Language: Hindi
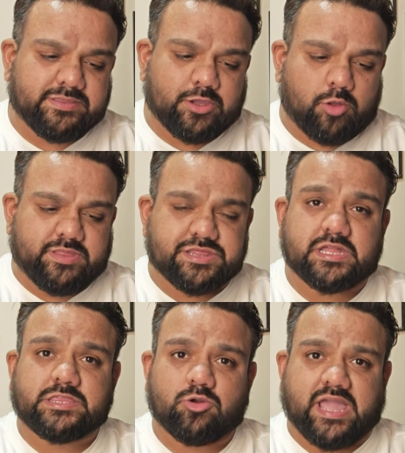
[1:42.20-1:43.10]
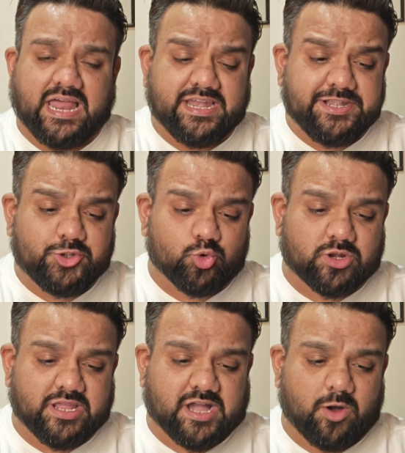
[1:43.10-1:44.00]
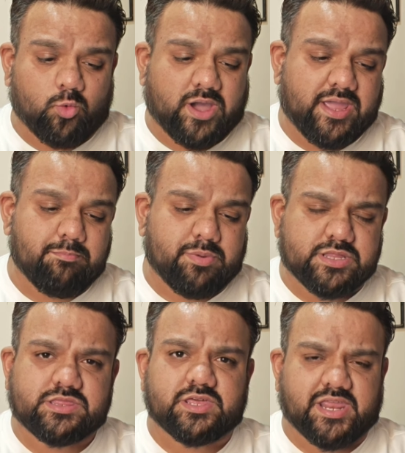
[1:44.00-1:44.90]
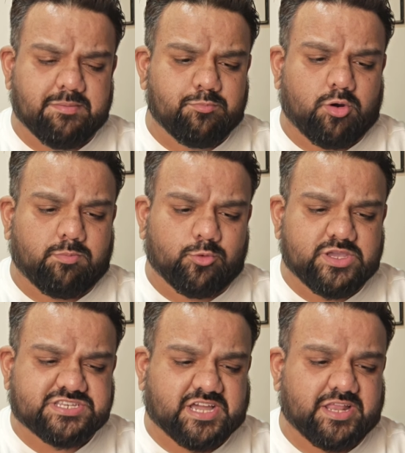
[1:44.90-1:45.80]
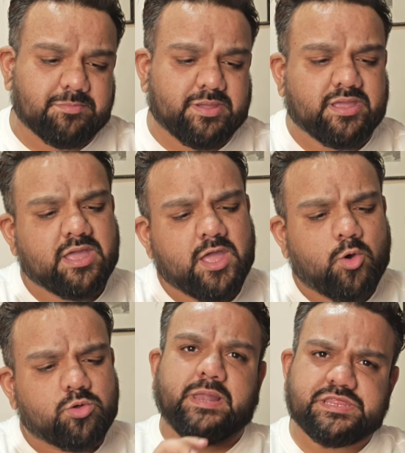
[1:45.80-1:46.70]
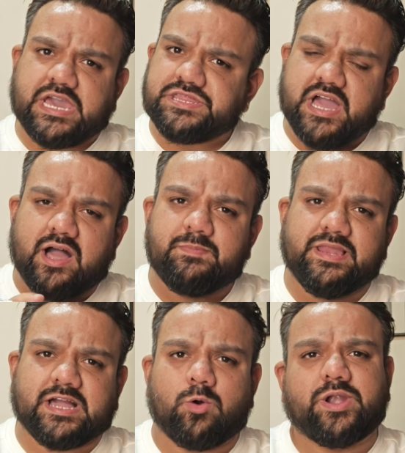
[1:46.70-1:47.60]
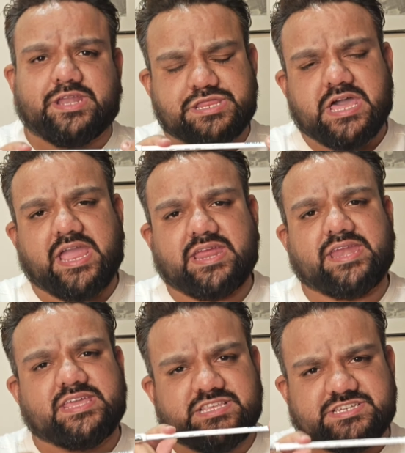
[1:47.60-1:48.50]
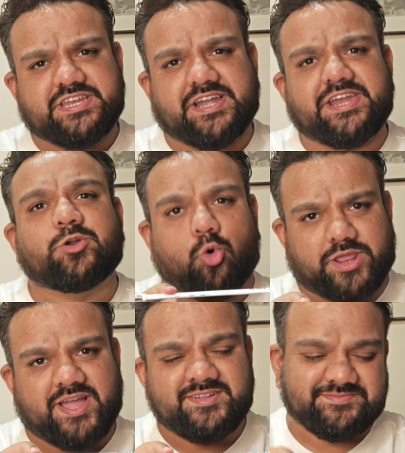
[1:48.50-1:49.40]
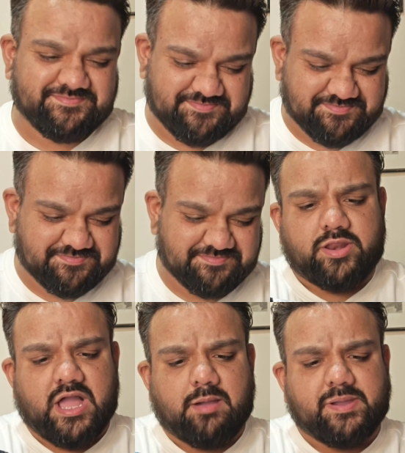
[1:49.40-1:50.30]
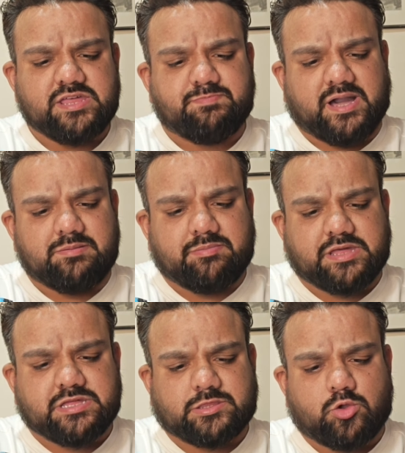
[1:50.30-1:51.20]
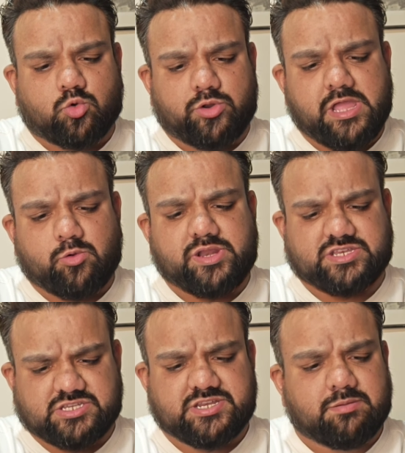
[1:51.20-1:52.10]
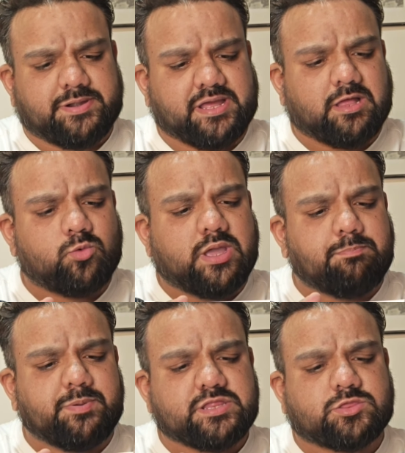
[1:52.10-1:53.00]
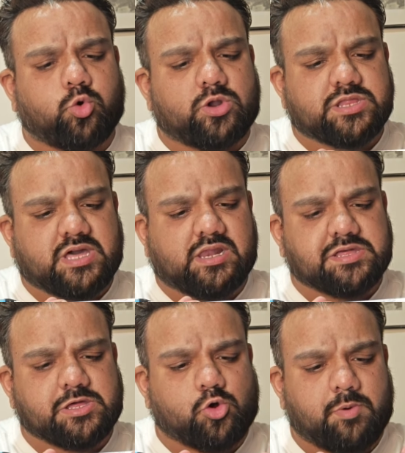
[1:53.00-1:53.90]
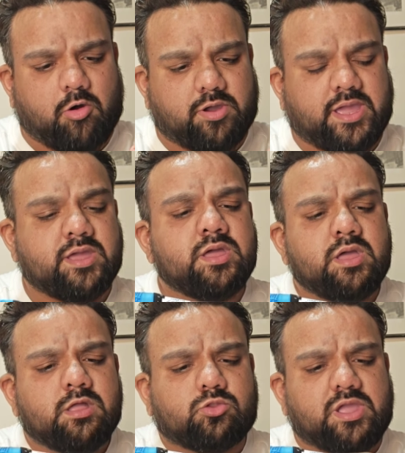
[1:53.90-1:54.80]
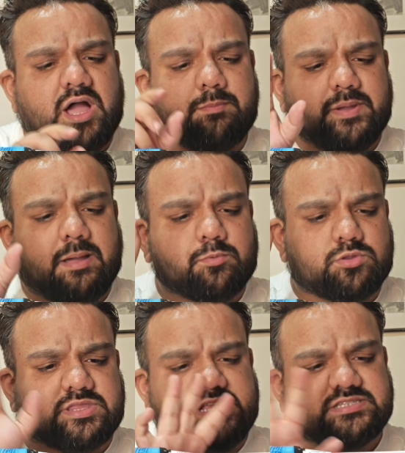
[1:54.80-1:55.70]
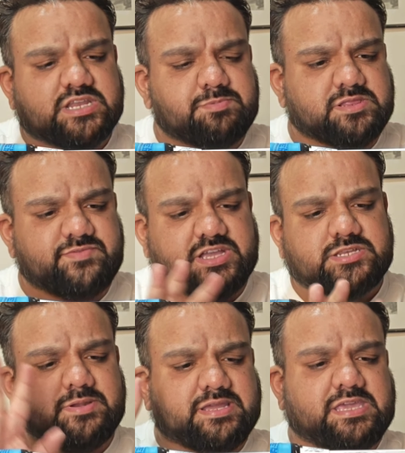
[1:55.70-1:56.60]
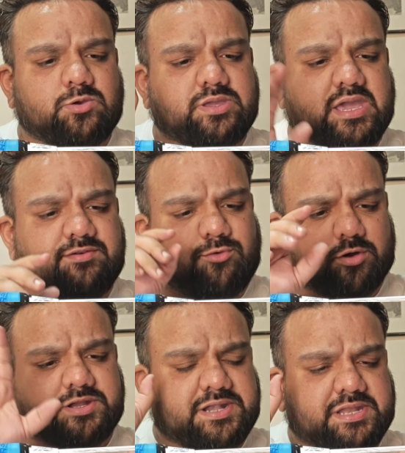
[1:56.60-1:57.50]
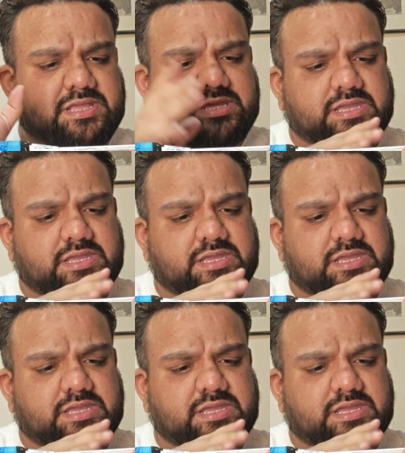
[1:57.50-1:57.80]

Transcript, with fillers: पे देखो आप देख सकते हो गैलेंट टूर लिखा हुआ है मस्त रेनबो ब्लूइश कलर में प्लस गाइज यहाँ पे लिखा हुआ है डिजाइन एंड इंजीनियर इन कोरिया और यहाँ पे गाइस बगल में आप देख सकते हो कोरिया कोई रजिस्ट्रेशन नंबर डाला हुआ है प्लस थोड़ा सा हल्का सा घुमाओगे तो यहाँ पे आपको तीन चार स्पेसिफिकेशन में लिखी हुई है फोर्टी टी